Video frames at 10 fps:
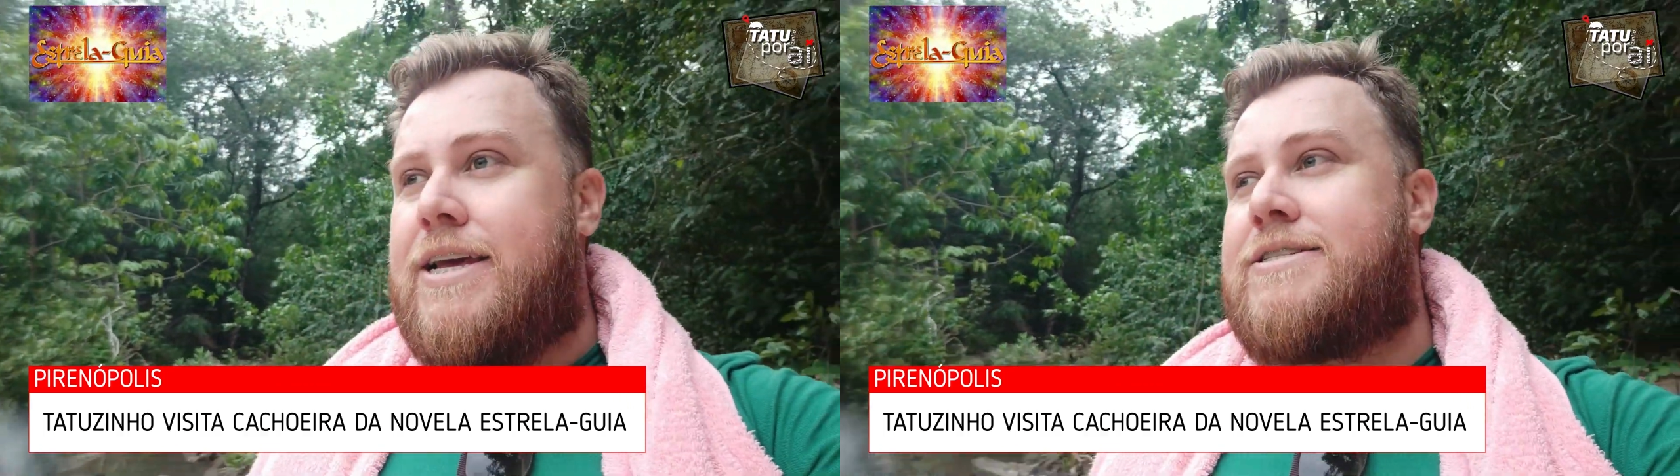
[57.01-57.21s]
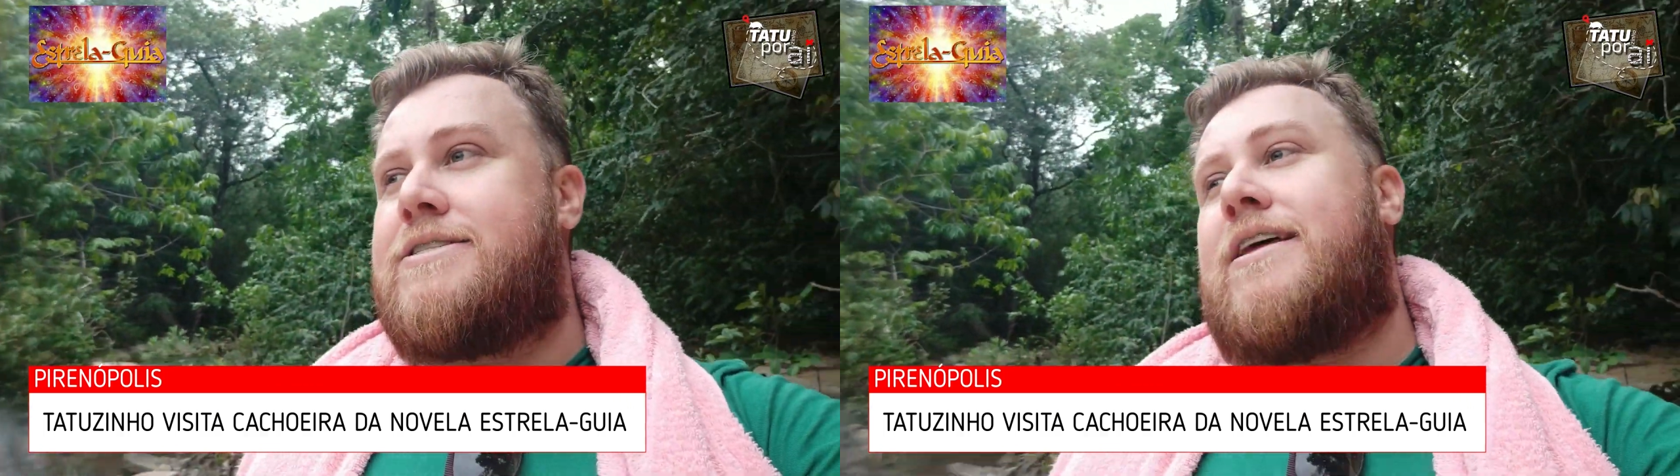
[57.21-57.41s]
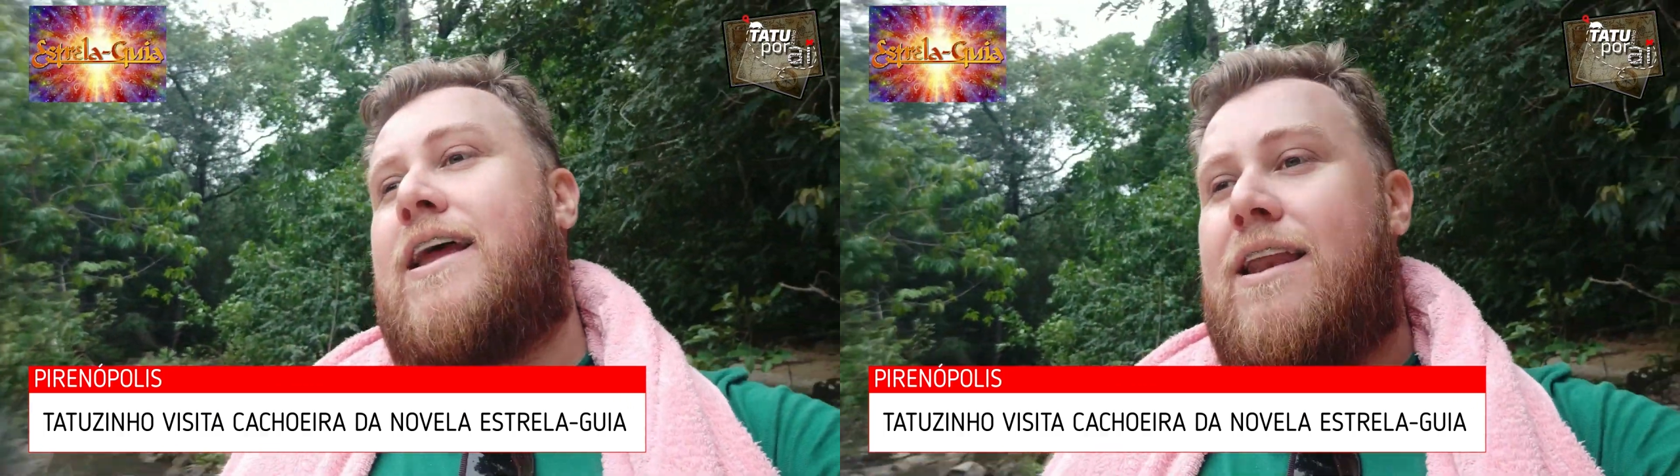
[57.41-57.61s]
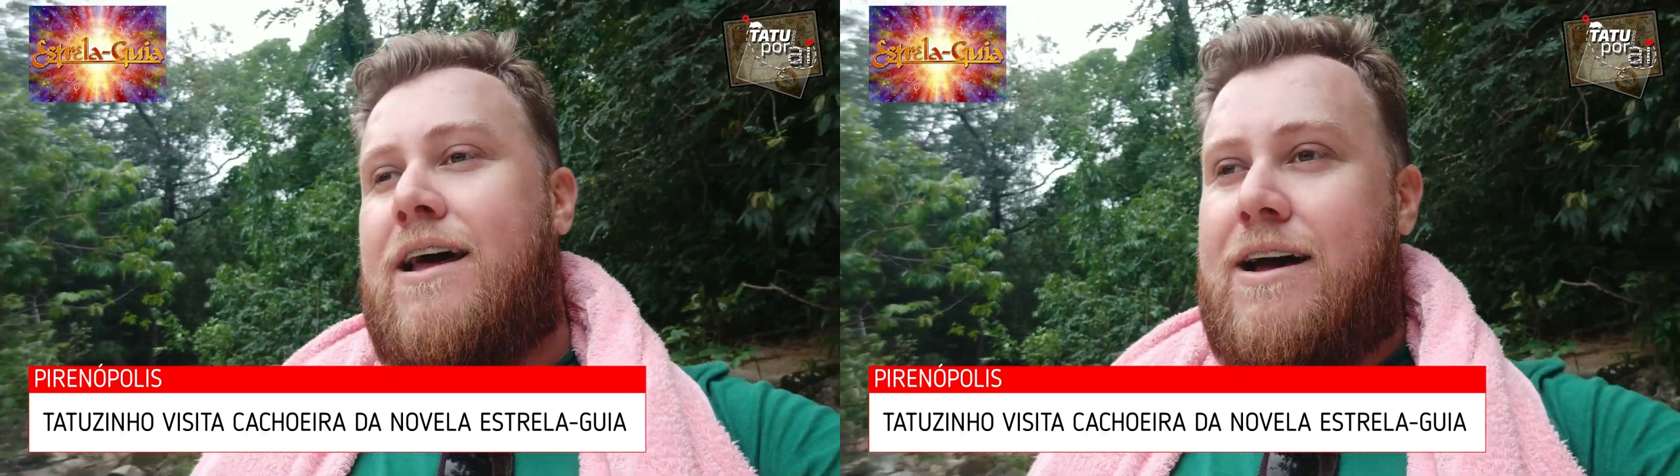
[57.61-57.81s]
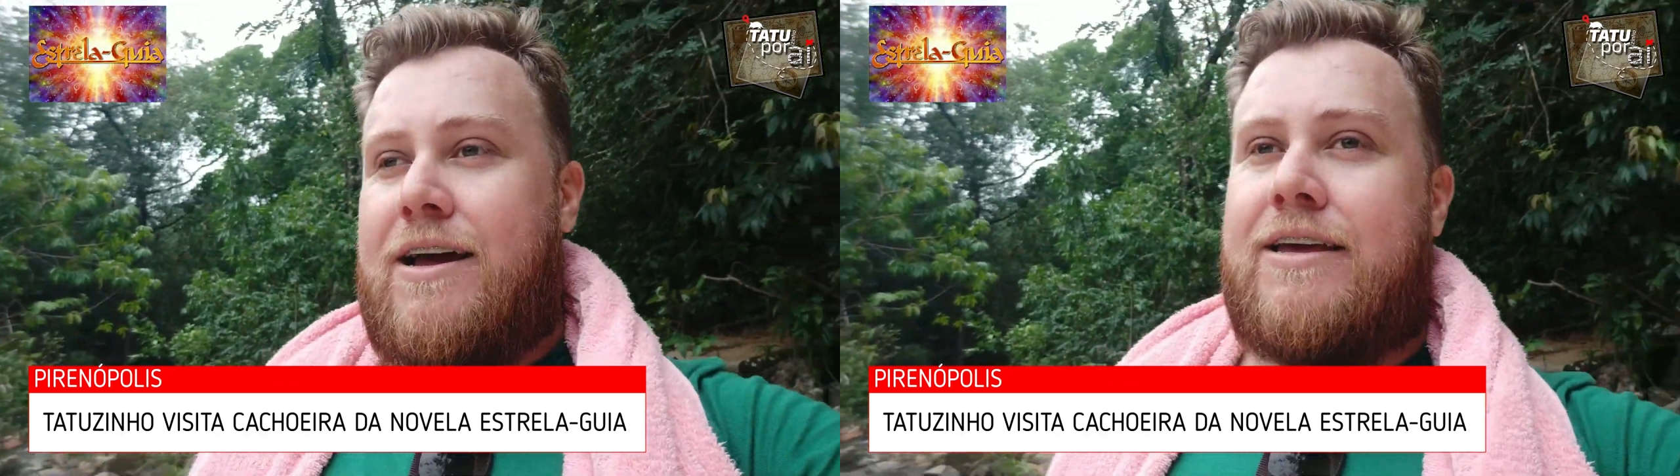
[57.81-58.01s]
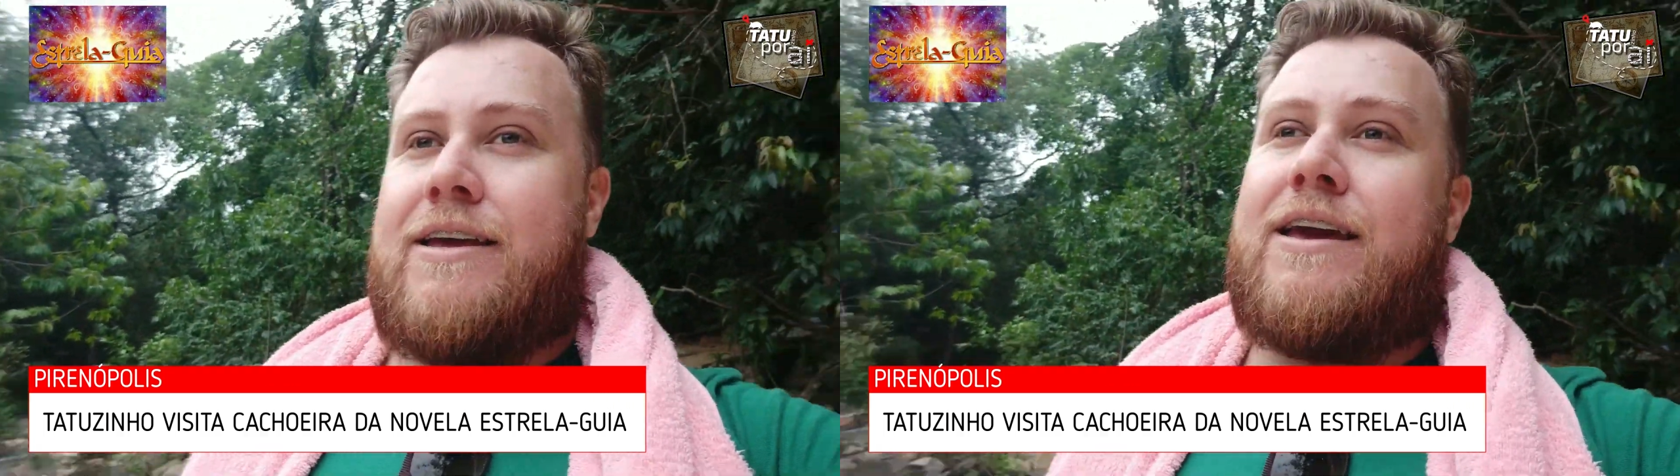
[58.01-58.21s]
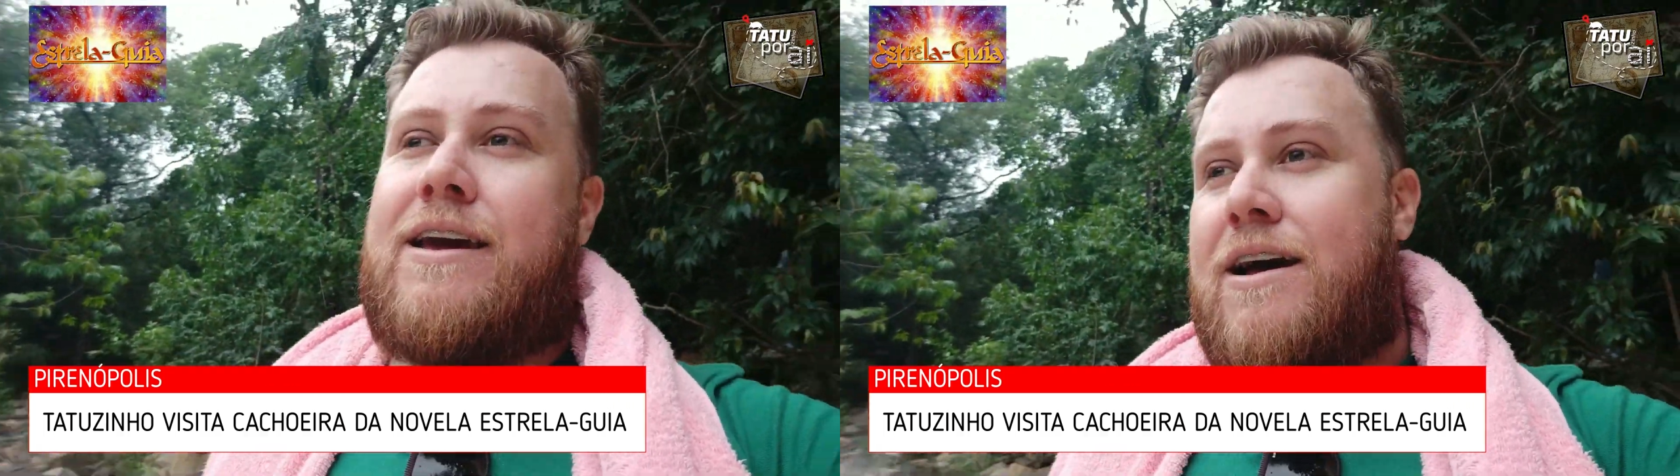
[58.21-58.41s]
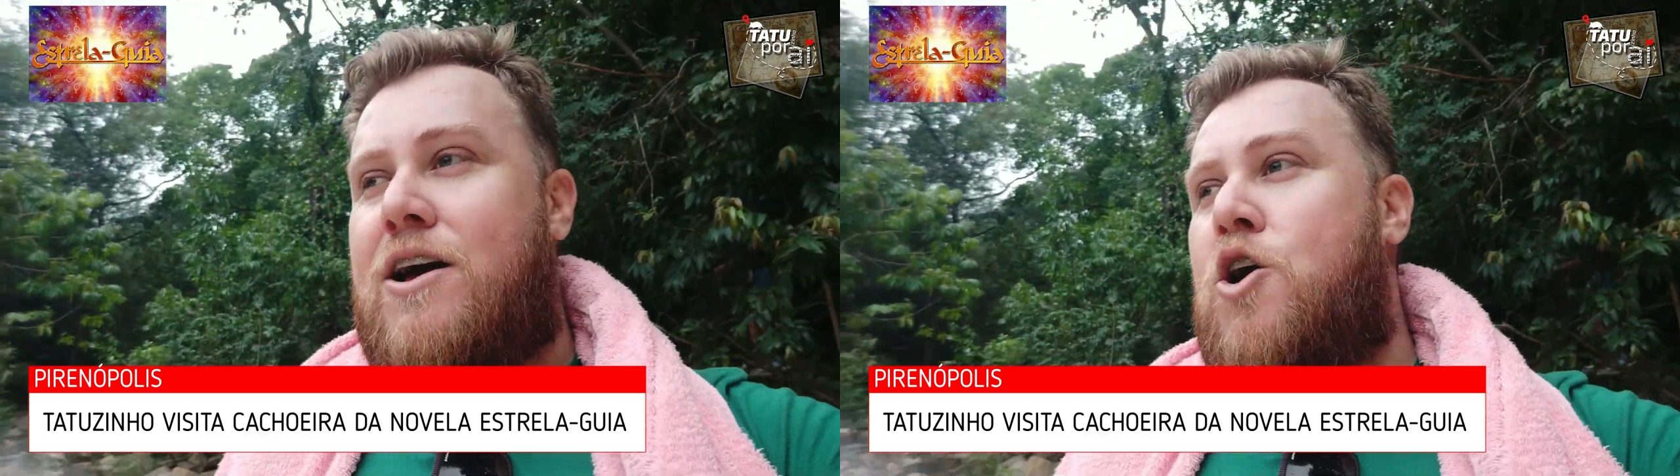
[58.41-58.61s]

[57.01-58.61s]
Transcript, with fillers: Estrela Guia.